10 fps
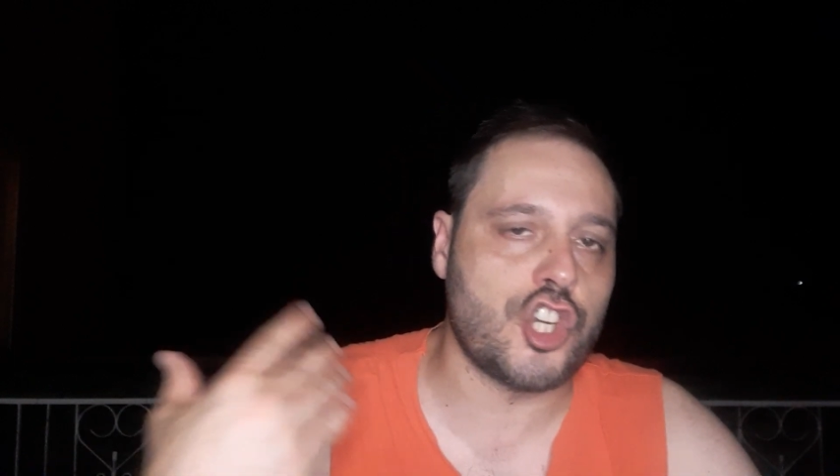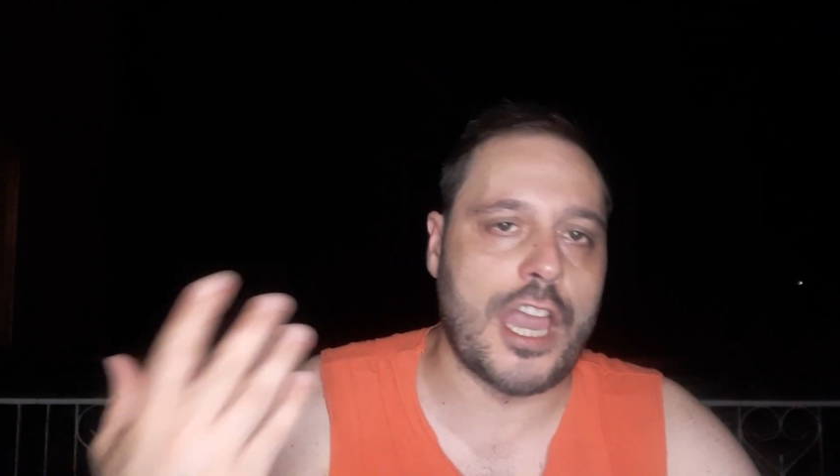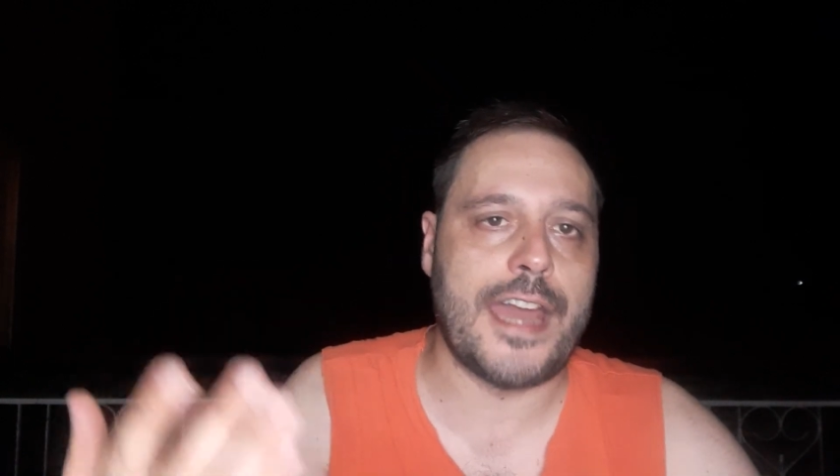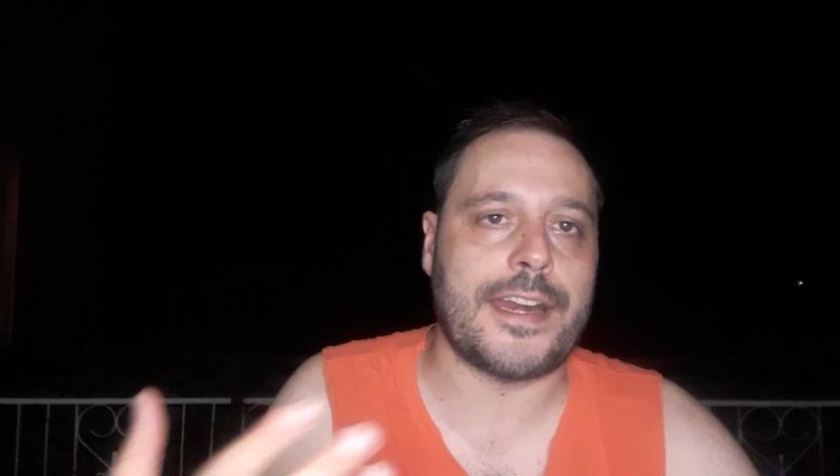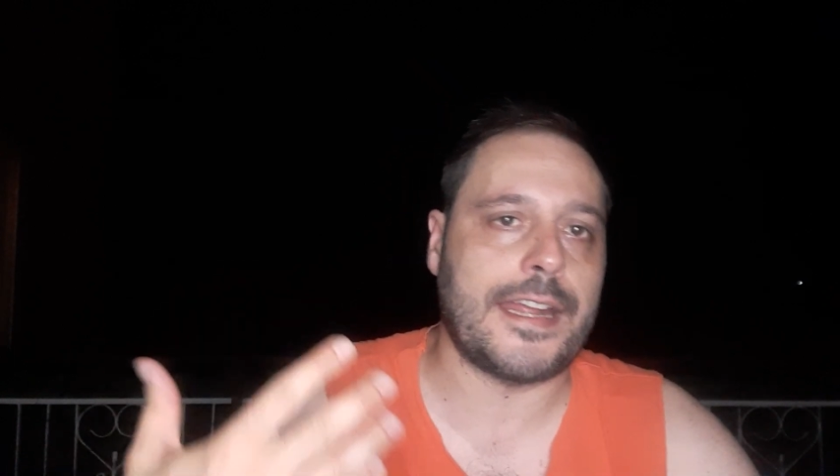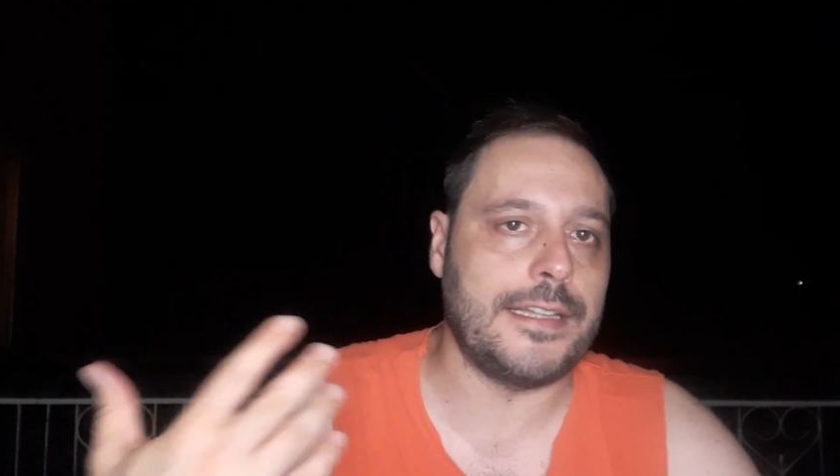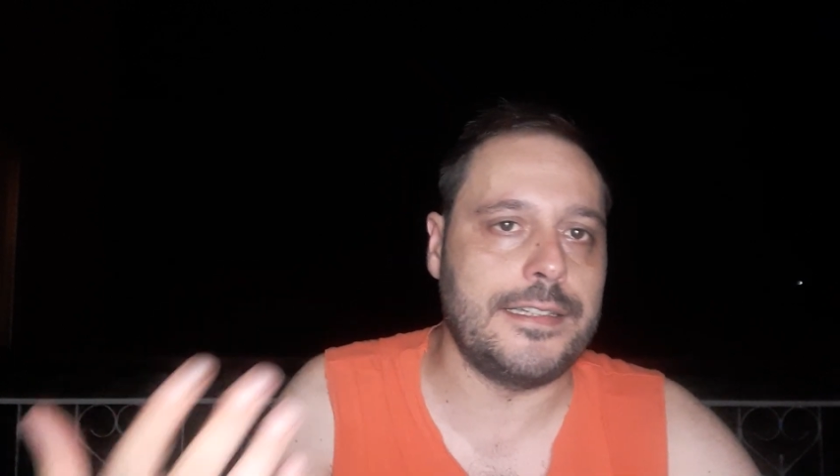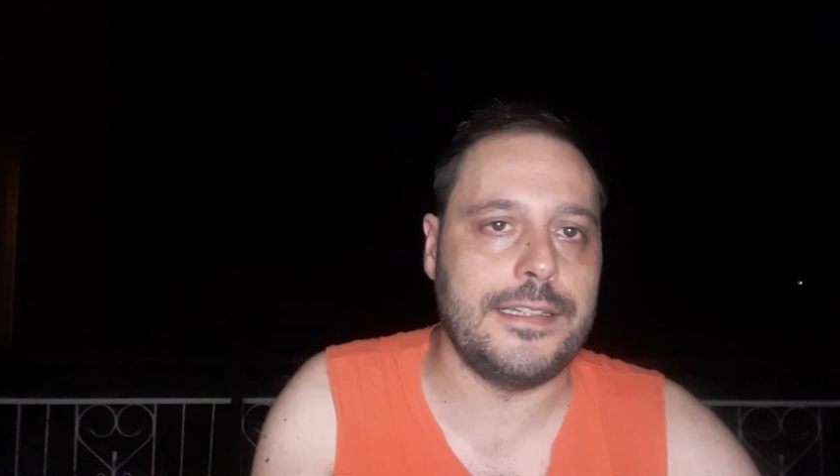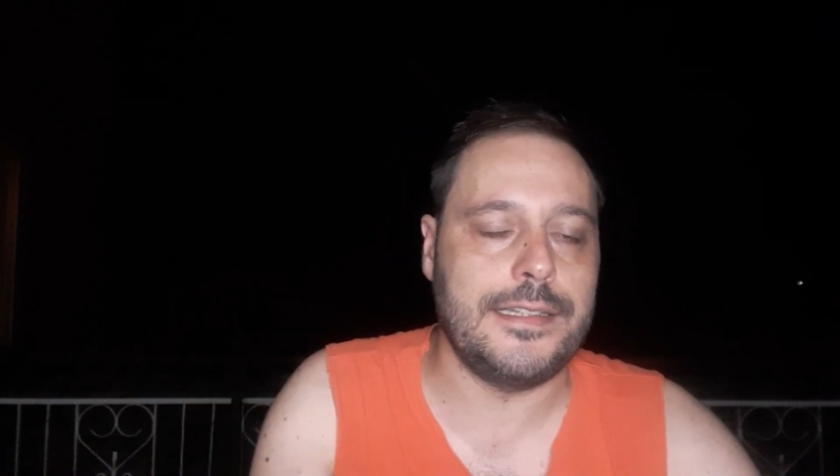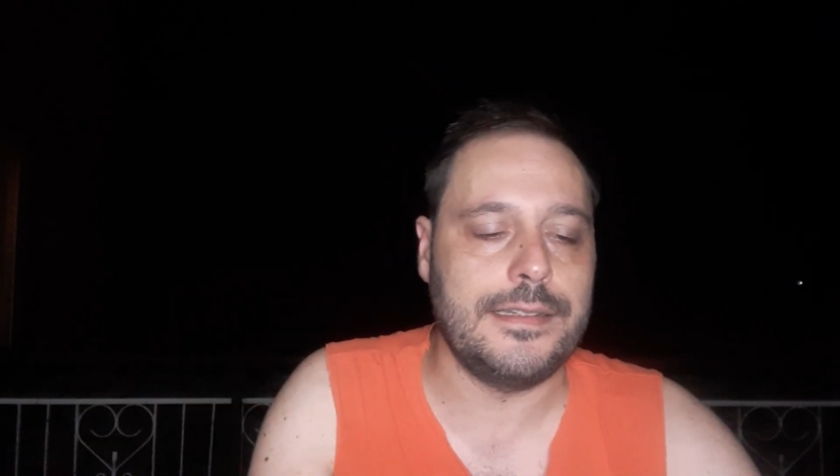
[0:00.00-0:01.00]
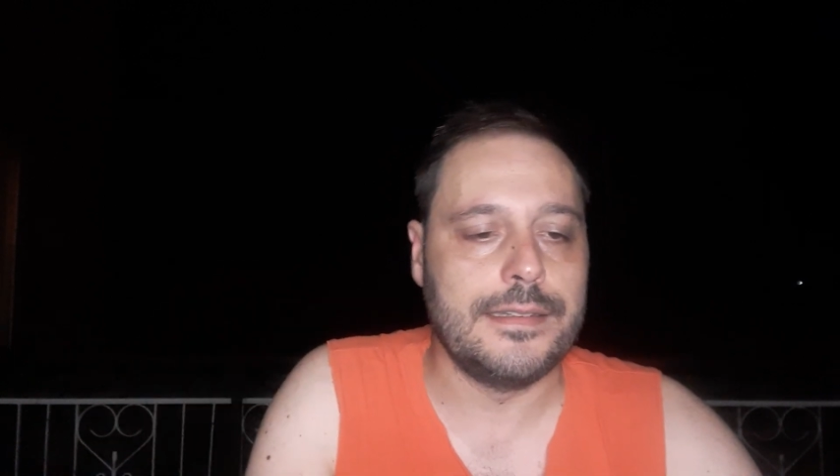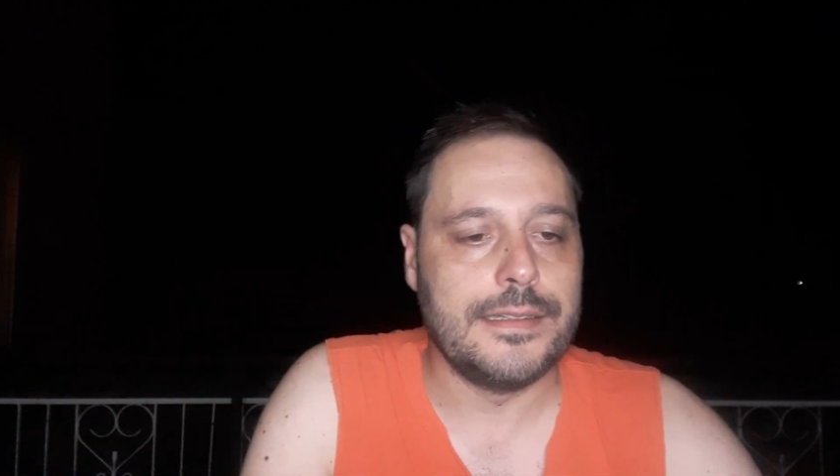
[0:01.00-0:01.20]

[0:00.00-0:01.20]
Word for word: cerca di